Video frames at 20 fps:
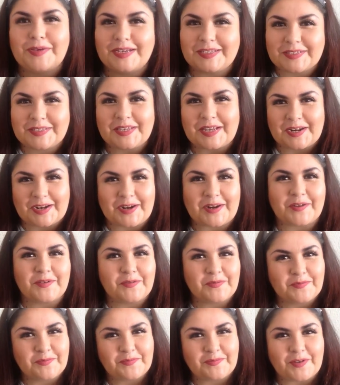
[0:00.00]
me aceleré
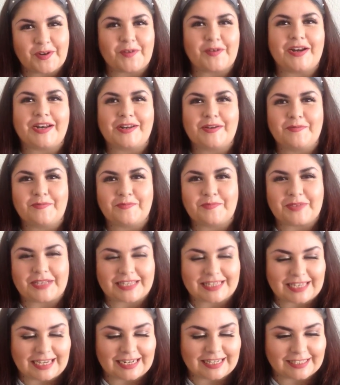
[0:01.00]
un poco al
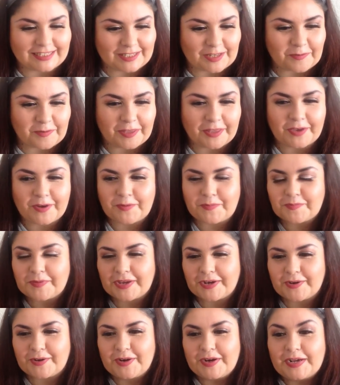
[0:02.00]
empezar este video,
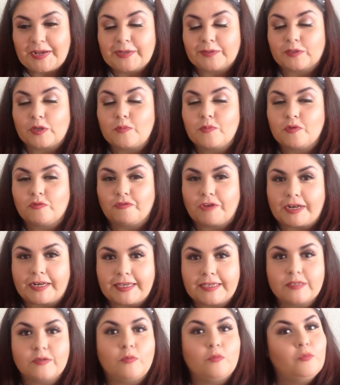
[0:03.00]
pero estoy muy
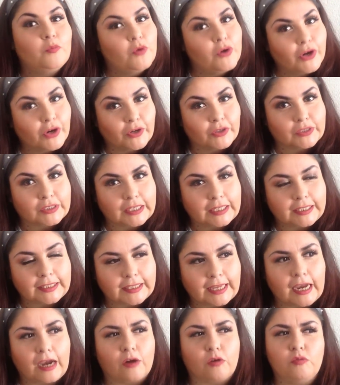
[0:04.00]
feliz, muy
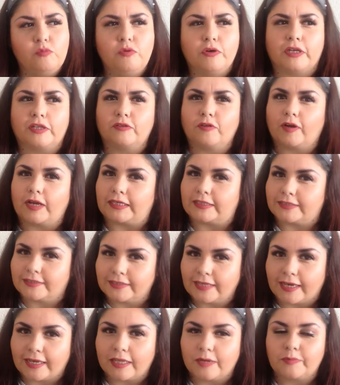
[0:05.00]
contenta, un poquito
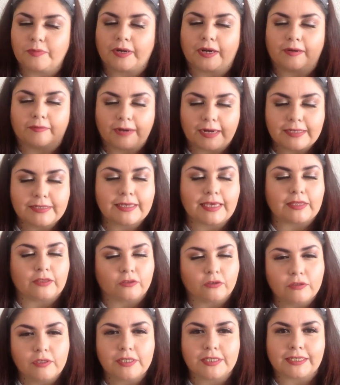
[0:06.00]
cansada porque la verdad es que
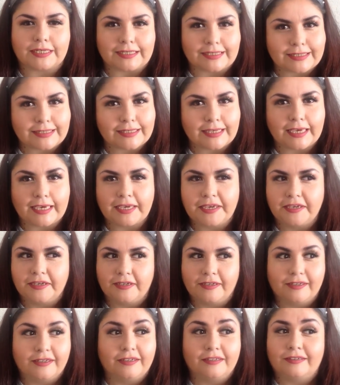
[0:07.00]
no descansé
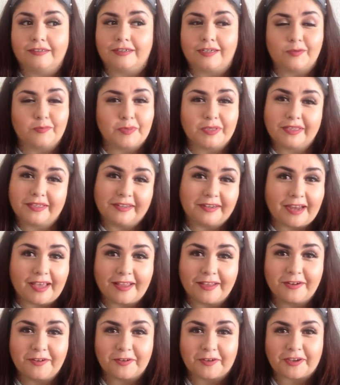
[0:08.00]
realmente
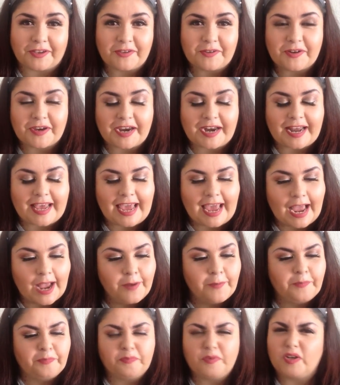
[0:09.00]
nada de lo que yo quería,
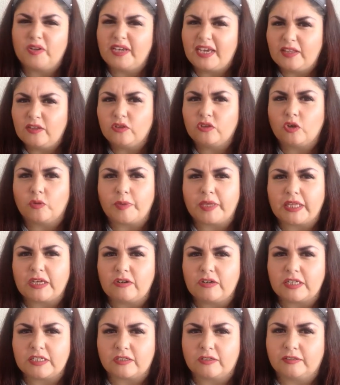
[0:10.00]
pero ya en otro
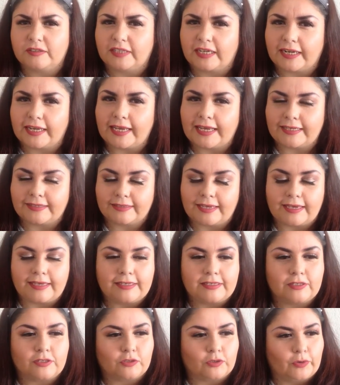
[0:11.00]
video les contaré esa
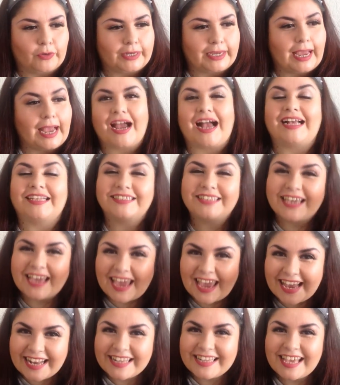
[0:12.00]
historia. Así
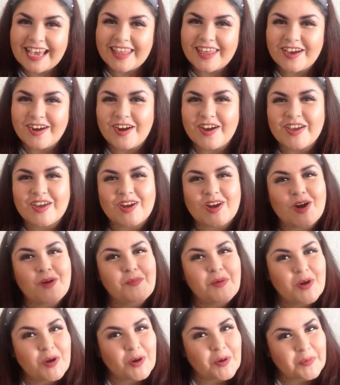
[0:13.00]
que el día de hoy,
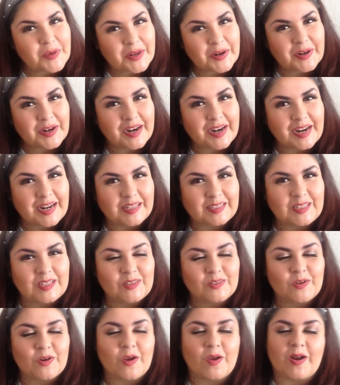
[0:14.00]
como lo vieron en el
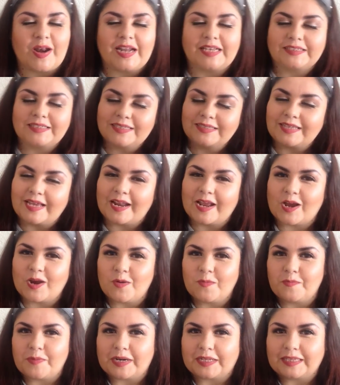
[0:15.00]
título, les estaré
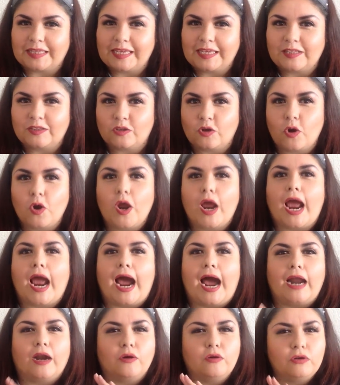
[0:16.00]
compartiendo
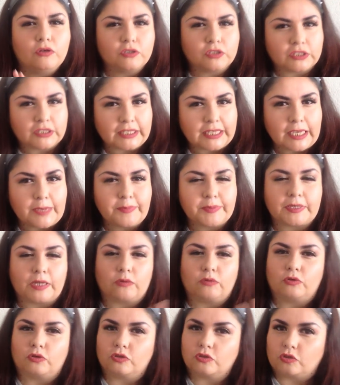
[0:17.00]
algunos tips,
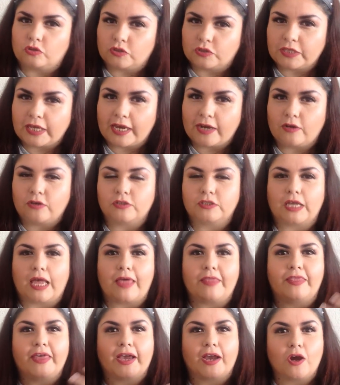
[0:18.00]
algunos consejos
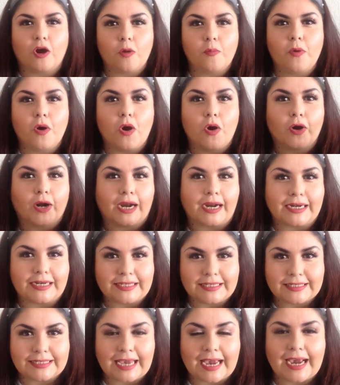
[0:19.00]
de cómo
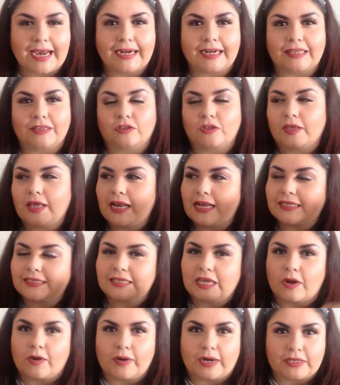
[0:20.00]
organizar todas las
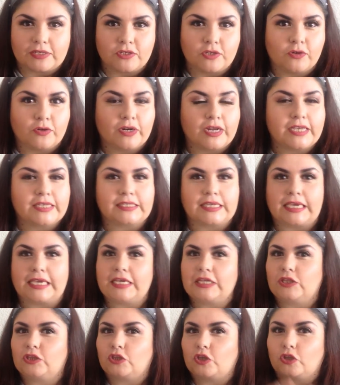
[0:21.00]
decoraciones
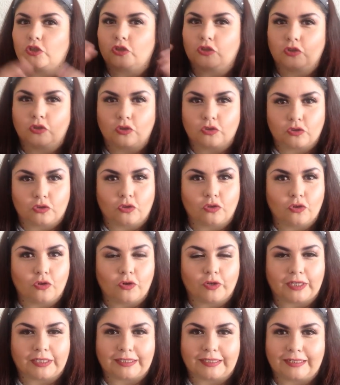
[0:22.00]
y todo, todo, todo
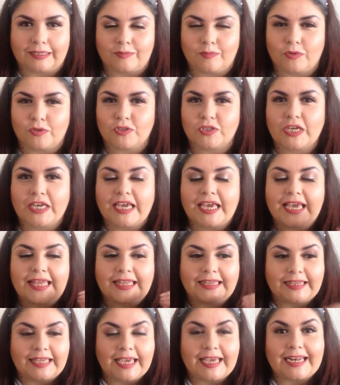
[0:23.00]
lo que tenemos
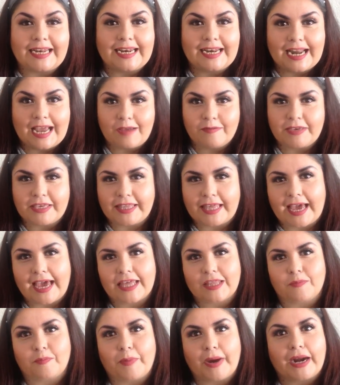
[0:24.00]
de
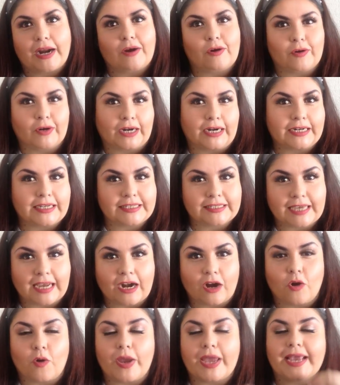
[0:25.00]
Navidad para
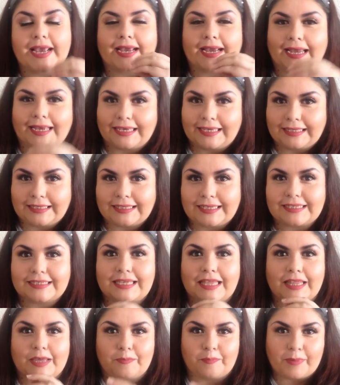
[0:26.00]
organizarlo en
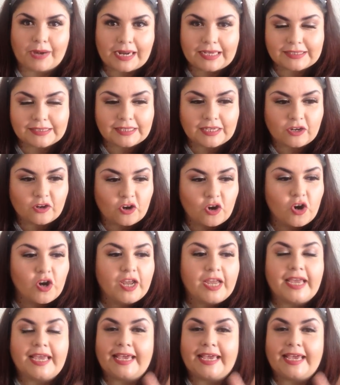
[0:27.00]
cajitas de plástico.